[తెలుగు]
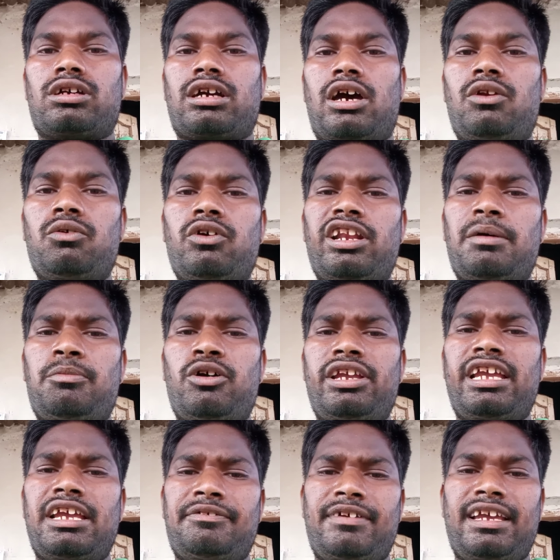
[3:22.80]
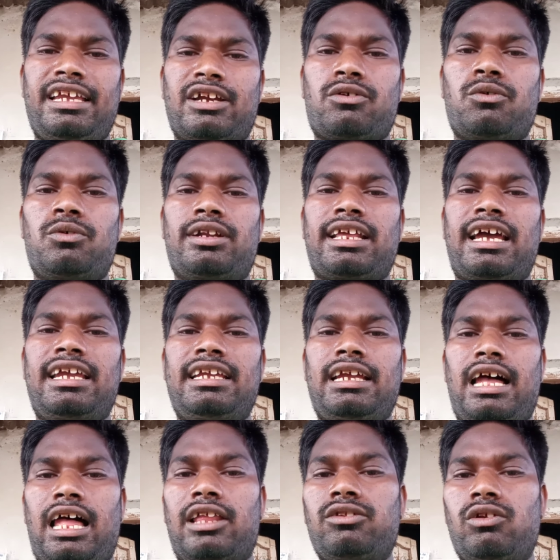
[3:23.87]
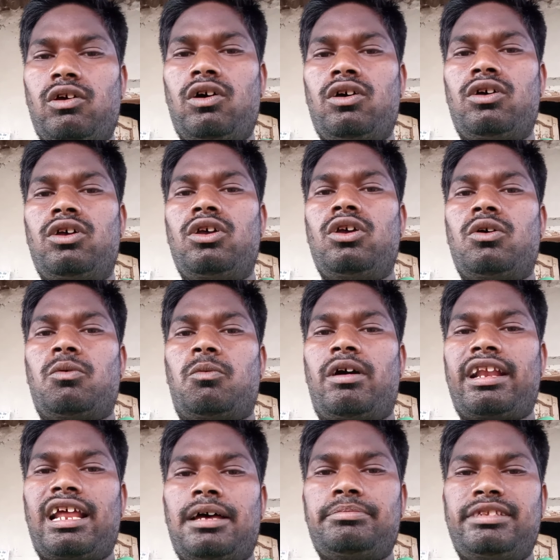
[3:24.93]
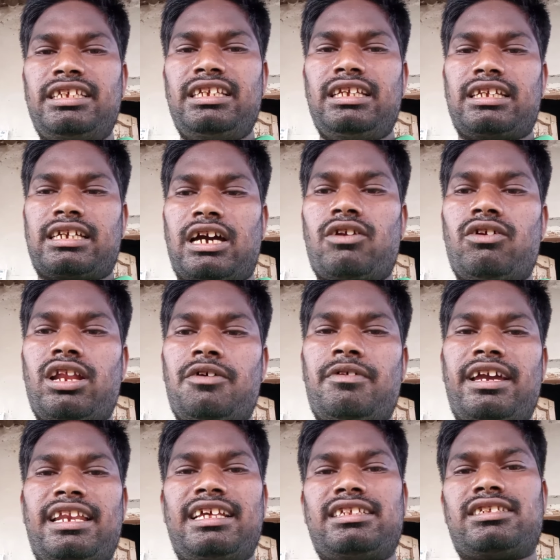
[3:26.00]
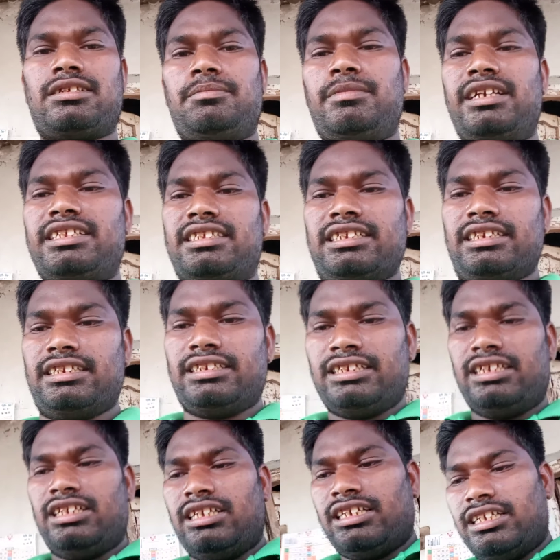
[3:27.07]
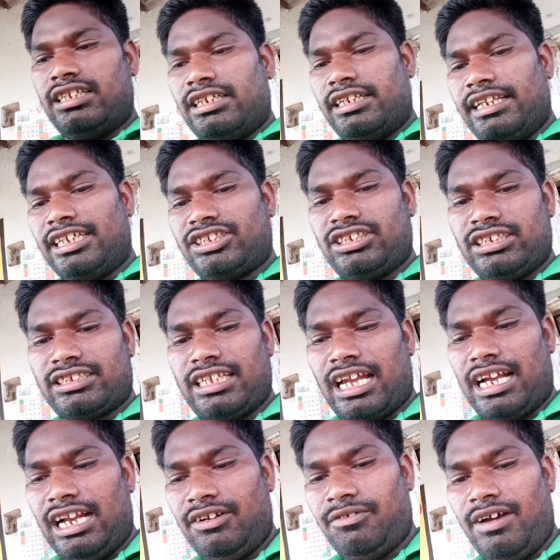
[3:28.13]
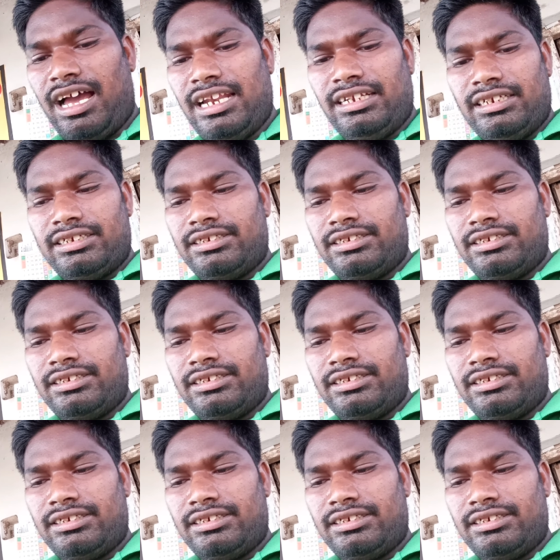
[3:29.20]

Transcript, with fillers: కనుగొనబోయేవే ఎక్కువ ఉంటాయి అందులో వన్ ఆఫ్ ది కరోనా వైరస్ మెడిసిన్ నెక్స్ట్ సెకండ్ వన్